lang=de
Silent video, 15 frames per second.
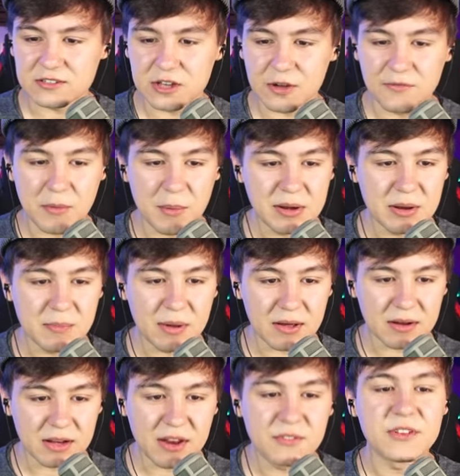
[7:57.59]
Ich glaube, wenn man den
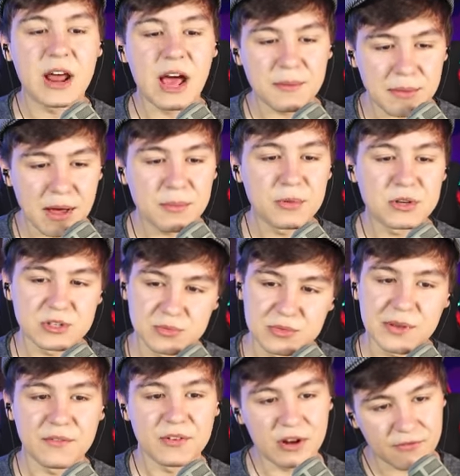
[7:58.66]
Magnet wieder anmachen möchte, muss
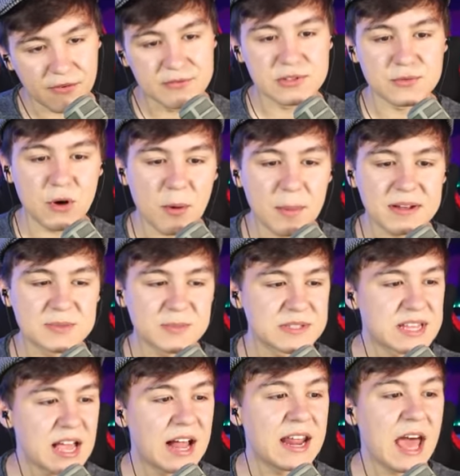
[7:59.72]
man wieder 50 Robux bezahlen.